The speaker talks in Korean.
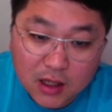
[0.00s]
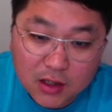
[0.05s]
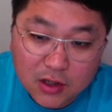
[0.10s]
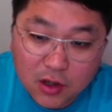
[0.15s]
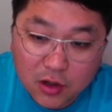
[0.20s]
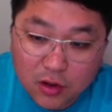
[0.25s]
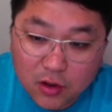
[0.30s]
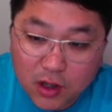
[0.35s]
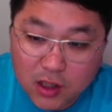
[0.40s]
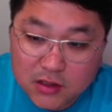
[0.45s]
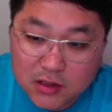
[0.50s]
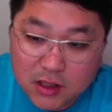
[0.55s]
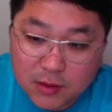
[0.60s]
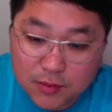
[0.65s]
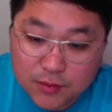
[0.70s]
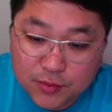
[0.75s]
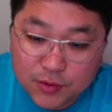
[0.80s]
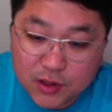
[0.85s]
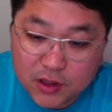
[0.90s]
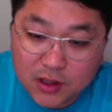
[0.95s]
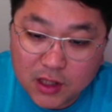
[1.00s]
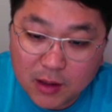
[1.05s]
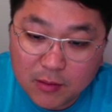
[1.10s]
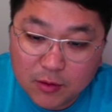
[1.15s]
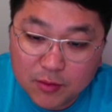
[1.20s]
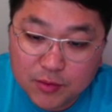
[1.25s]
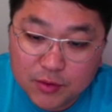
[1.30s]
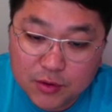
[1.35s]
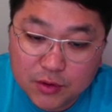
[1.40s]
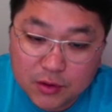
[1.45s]
여러가지 제품들이
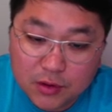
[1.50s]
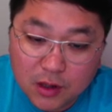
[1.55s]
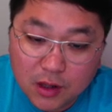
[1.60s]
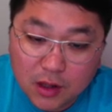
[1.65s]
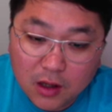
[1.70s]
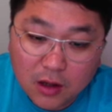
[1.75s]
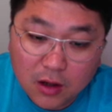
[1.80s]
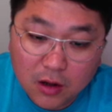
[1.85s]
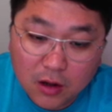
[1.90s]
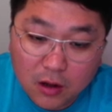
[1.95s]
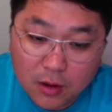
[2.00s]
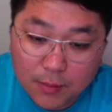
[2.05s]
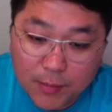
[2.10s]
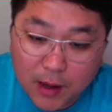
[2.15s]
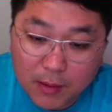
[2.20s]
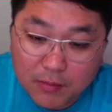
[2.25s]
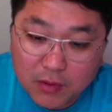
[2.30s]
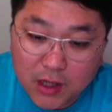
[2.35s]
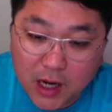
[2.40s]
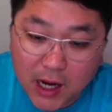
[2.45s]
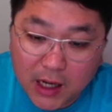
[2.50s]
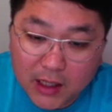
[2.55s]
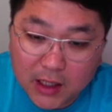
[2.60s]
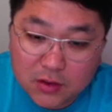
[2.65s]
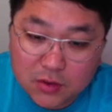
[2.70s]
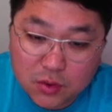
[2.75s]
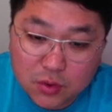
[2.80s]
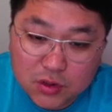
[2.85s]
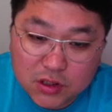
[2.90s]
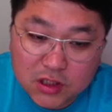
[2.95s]
대부분 100불
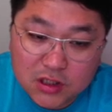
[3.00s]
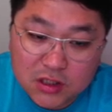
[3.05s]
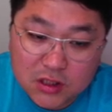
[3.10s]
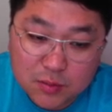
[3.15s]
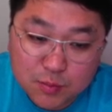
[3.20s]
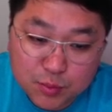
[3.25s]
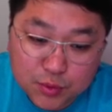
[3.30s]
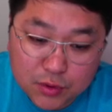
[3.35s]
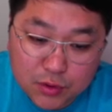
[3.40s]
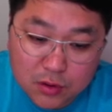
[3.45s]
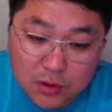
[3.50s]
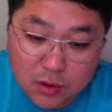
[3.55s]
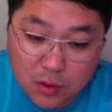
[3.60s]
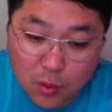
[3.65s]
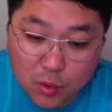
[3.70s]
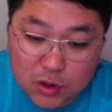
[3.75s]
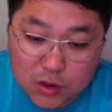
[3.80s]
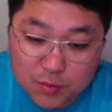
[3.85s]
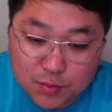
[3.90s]
아래쪽 70불,